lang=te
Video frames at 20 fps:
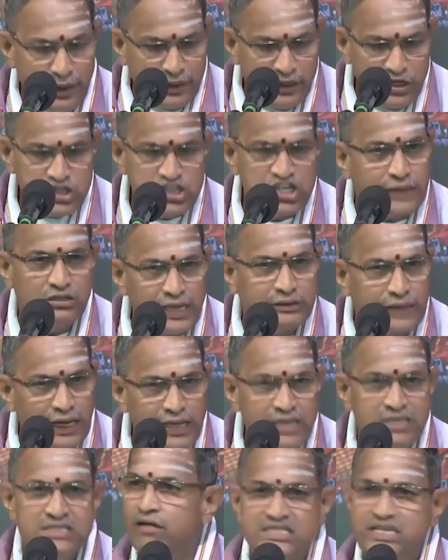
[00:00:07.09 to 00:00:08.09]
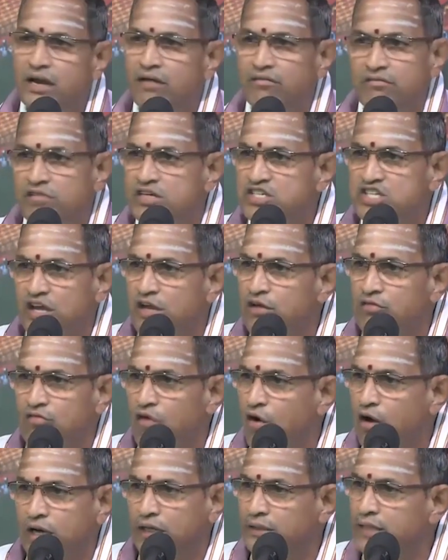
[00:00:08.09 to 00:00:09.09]
మనిషి తరించడం విషయం
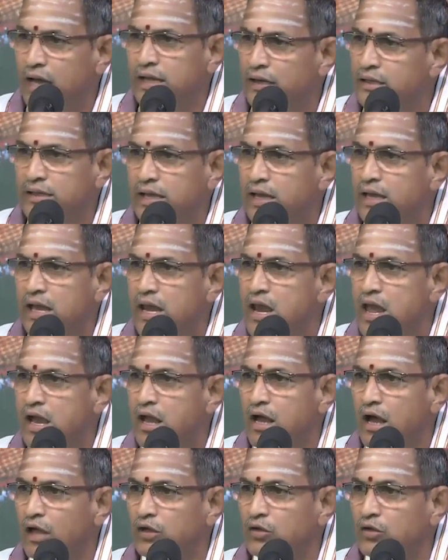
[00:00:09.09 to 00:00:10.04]
ఒక్కదాని దగ్గరే